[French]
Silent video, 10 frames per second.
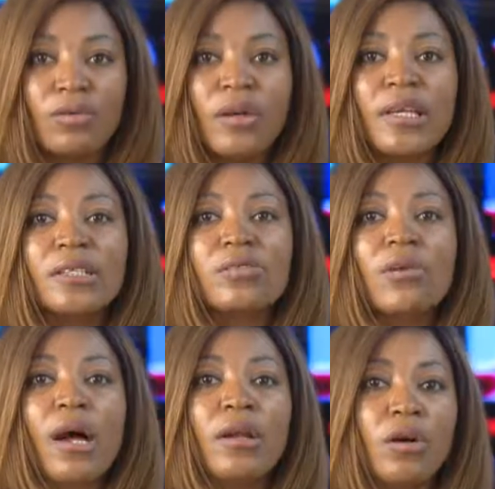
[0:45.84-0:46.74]
Trois
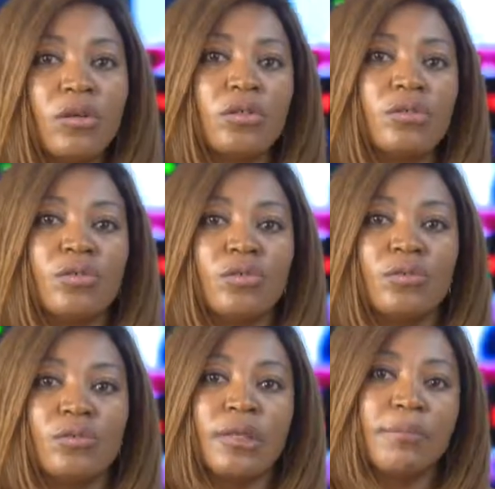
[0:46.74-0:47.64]
questions à l'ordre du
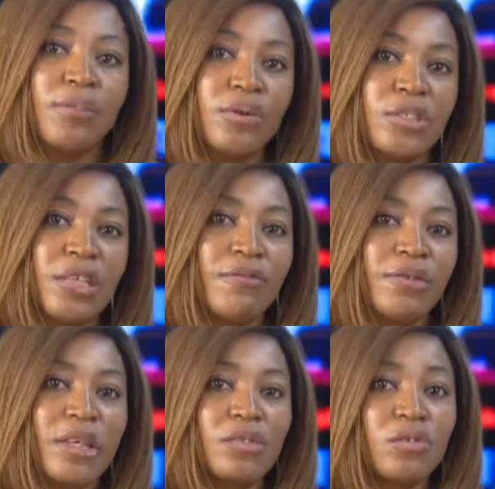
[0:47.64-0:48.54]
jour des prochaines
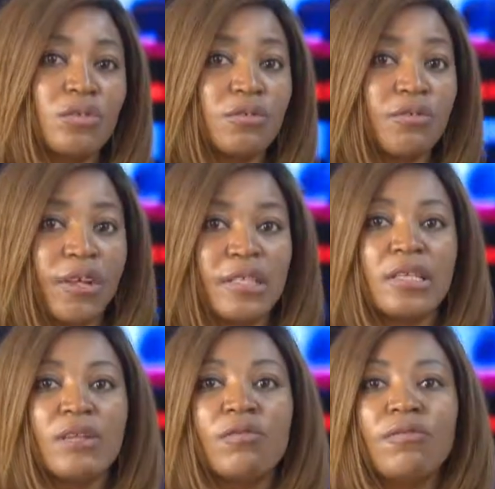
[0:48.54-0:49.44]
votations du
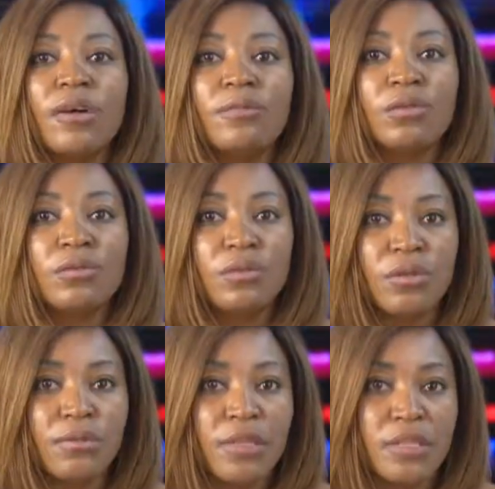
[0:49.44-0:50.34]
25 novembre
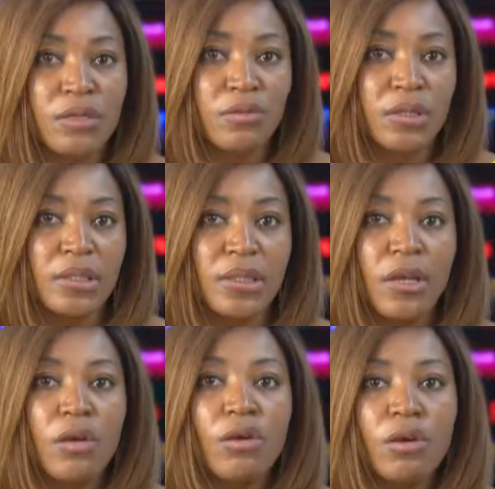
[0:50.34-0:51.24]
2018.
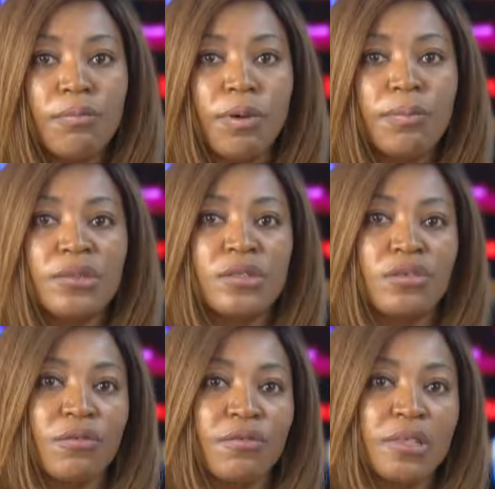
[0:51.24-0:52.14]
Une
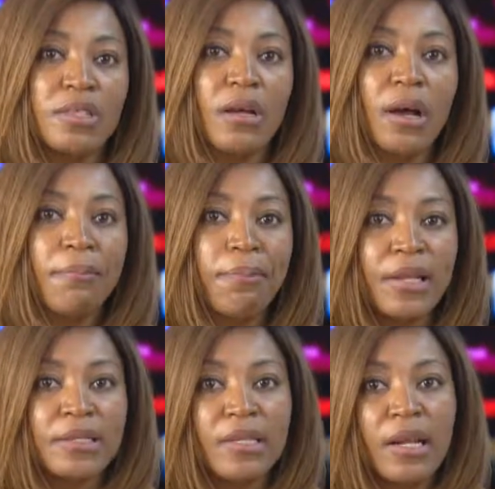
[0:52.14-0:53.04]
proposition visant à
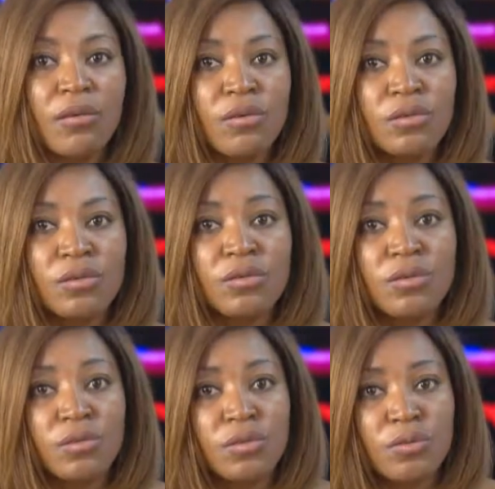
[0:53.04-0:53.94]
placer la
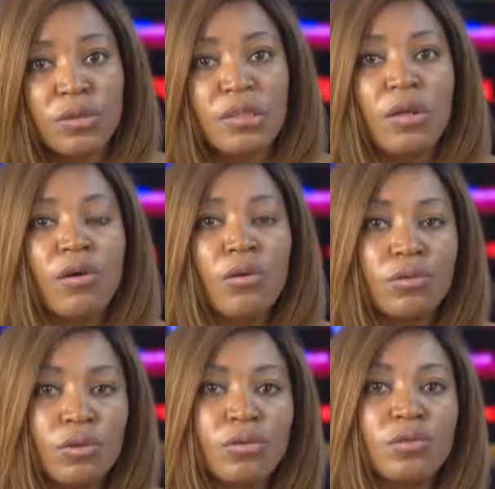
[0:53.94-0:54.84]
Constitution suisse
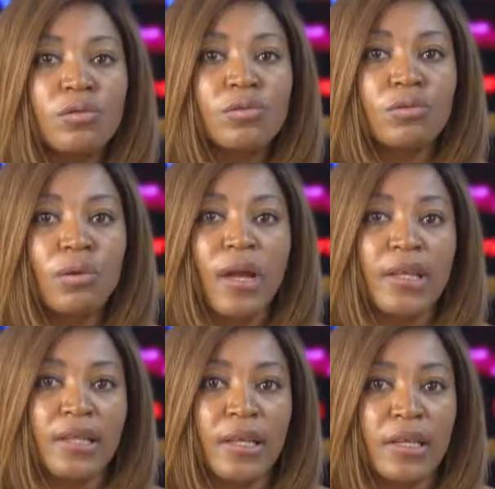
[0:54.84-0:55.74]
au-dessus du droit
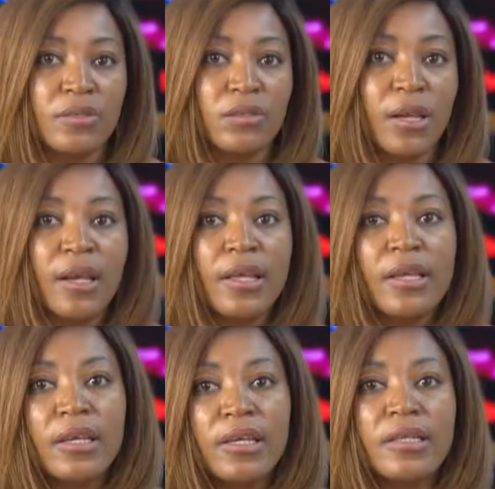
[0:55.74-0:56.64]
international,
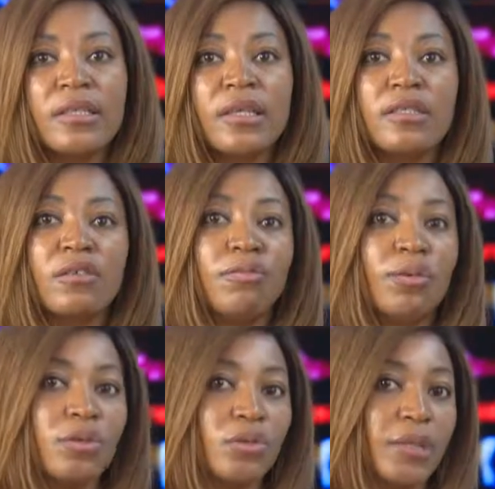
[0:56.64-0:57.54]
initiative
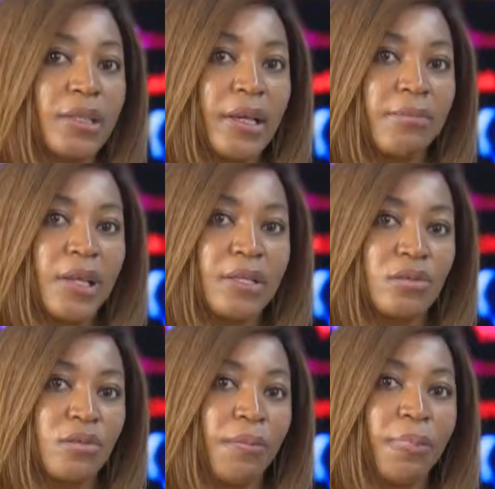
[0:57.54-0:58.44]
pour
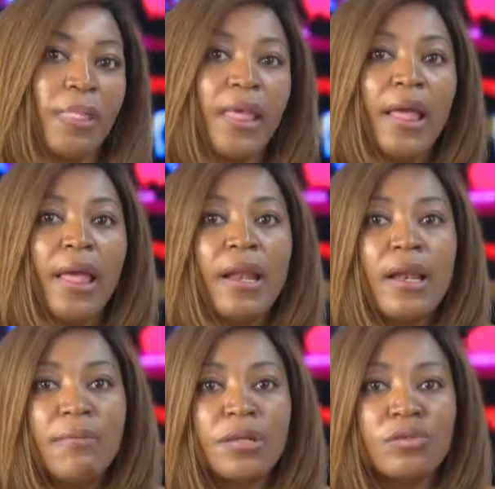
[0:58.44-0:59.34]
l'autodétermination.
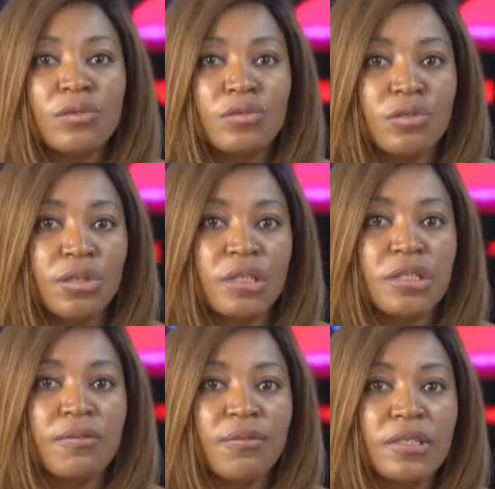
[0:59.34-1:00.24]
Les mesures
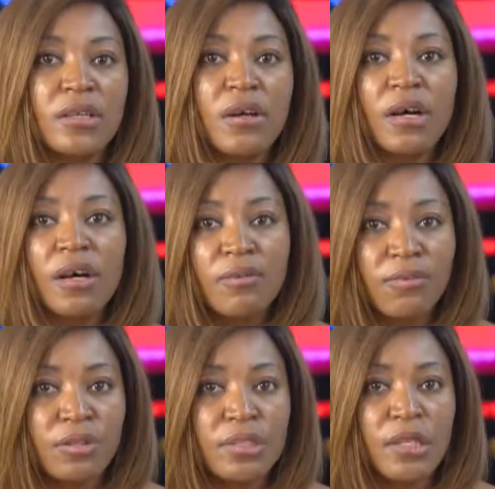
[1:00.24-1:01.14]
juridiques visant à
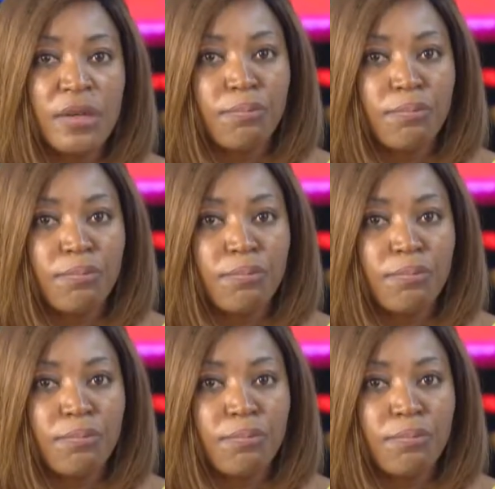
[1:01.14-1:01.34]
renforcer les